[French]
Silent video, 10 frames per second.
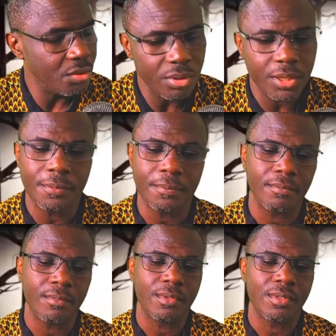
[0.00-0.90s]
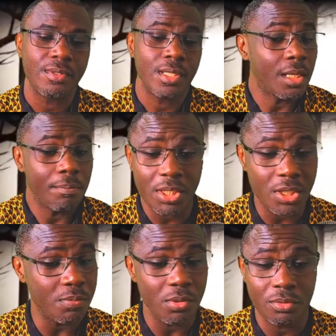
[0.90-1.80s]
dis, ok, c'est ta
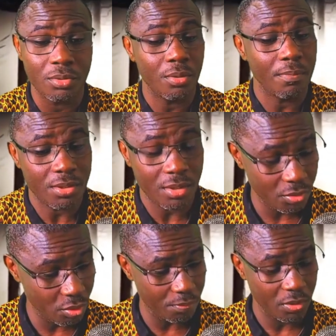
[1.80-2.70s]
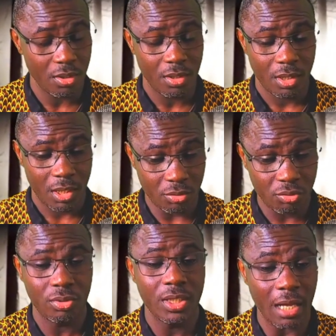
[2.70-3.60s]
perception de Dieu. Parce que
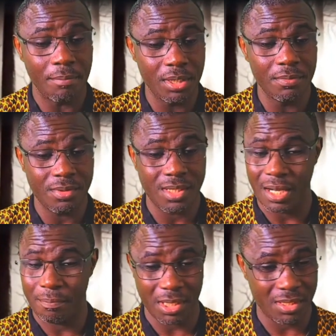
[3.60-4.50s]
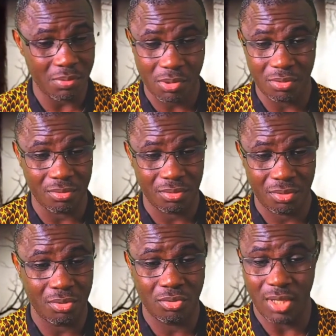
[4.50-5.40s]
quand tu lis la Bible, c'est la perception
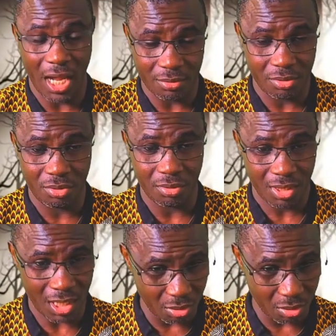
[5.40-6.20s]
que tu as de Dieu.